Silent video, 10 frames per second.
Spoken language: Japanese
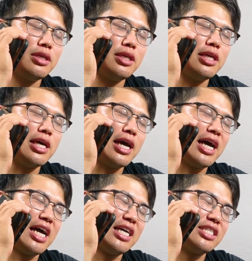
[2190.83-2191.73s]
い
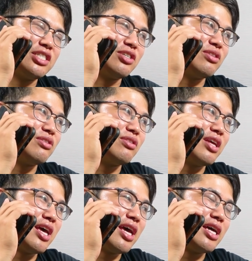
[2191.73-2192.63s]
やー、ちょっと
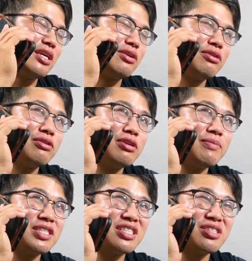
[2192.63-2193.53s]
ね、いろいろ
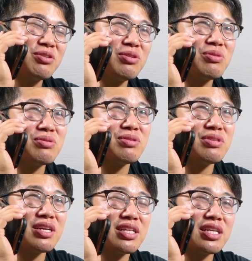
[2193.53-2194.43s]
今すごいこと
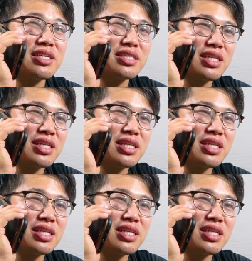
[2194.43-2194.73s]
になってて